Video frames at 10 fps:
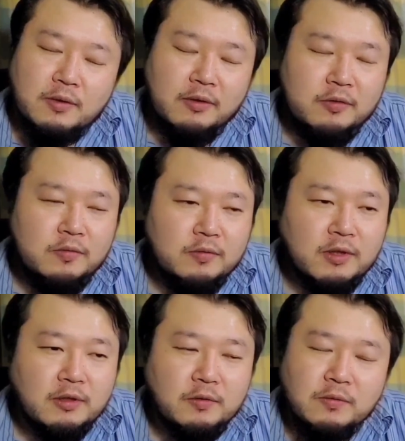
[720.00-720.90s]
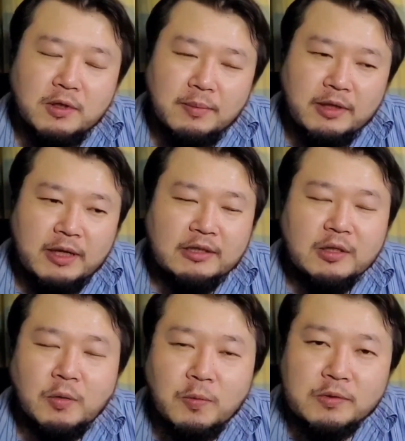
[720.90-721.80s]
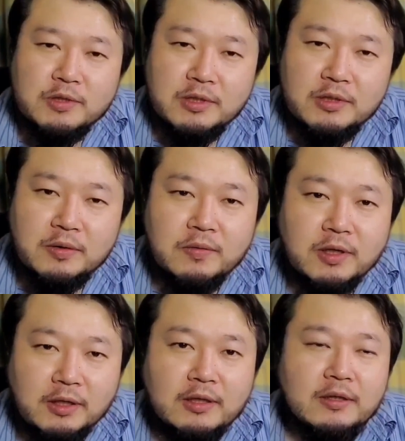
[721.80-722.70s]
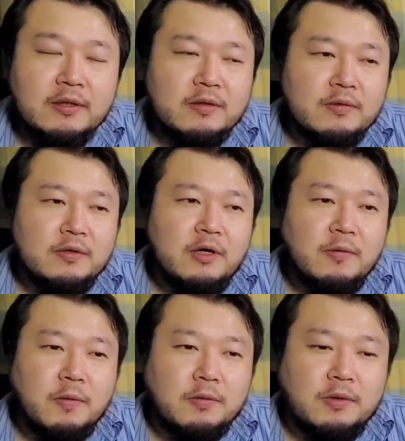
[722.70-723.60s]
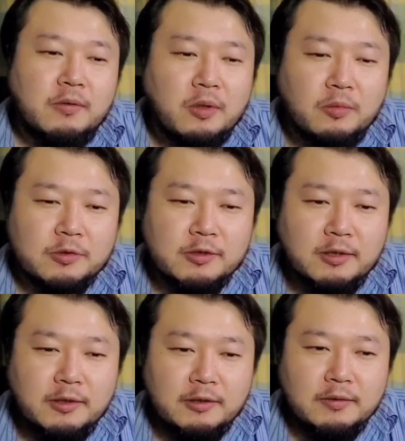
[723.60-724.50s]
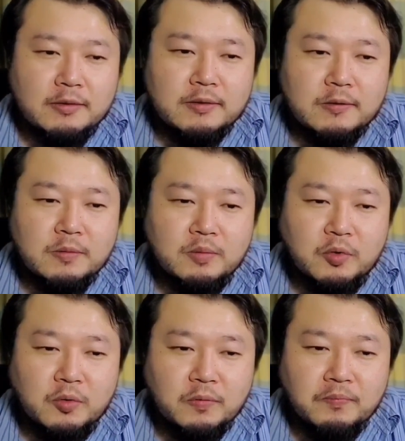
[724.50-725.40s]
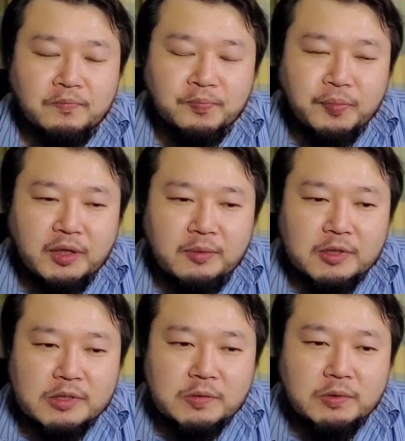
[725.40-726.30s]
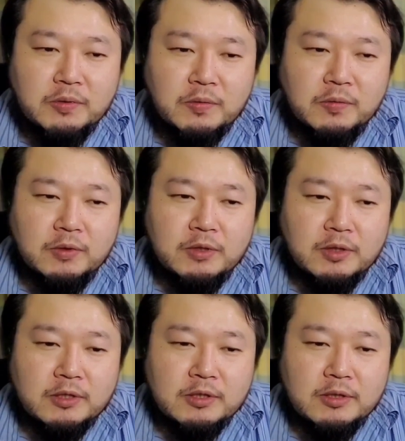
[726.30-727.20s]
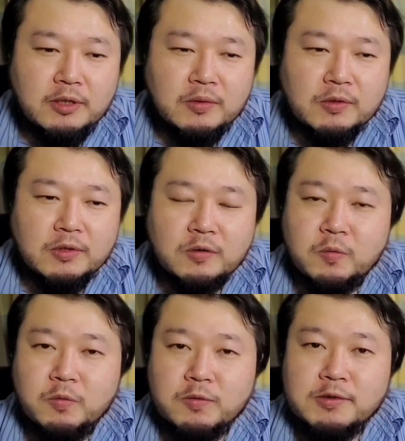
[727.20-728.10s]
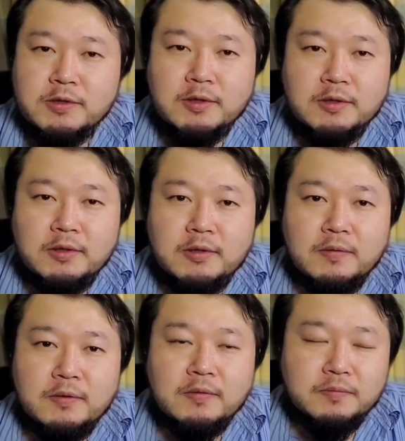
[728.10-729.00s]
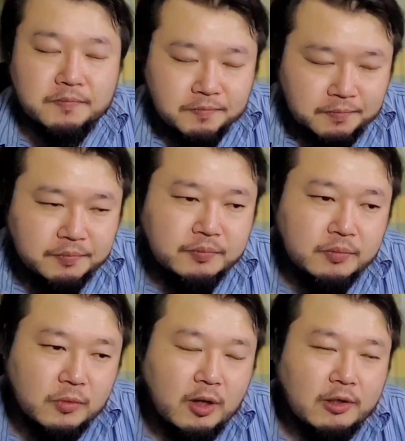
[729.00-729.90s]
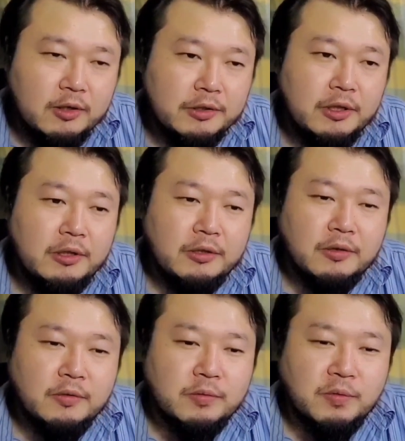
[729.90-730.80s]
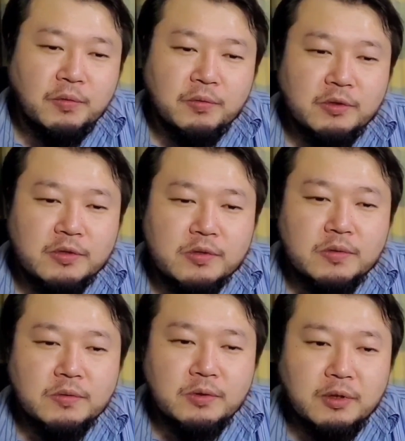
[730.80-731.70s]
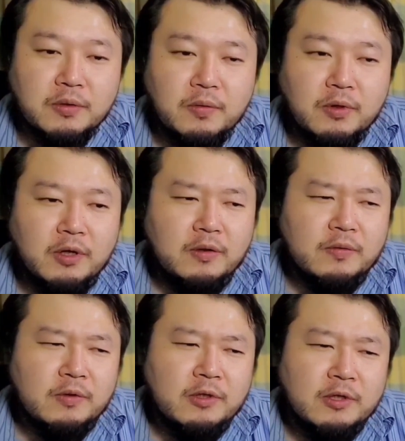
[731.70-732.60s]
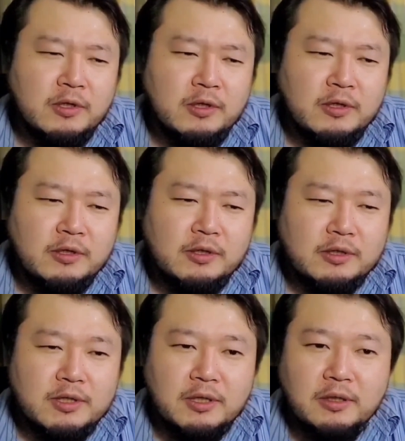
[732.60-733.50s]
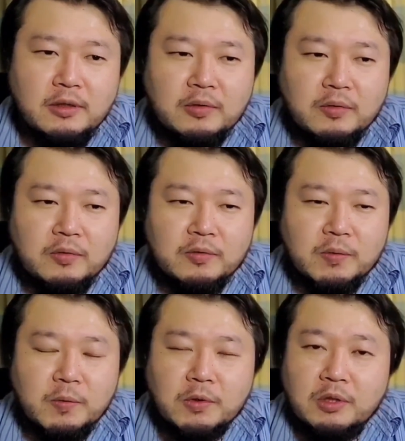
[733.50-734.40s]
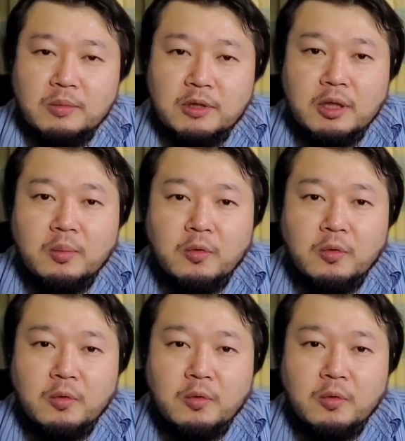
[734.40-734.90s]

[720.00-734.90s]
言うんだろう、言うなればやって当然っていうかね、ぐらいのことなのかもしれないんですけども、そういったことにね、しっかりと着目してやってきてくれる。ありがたいなっていうところですよね。これデザインというところで見て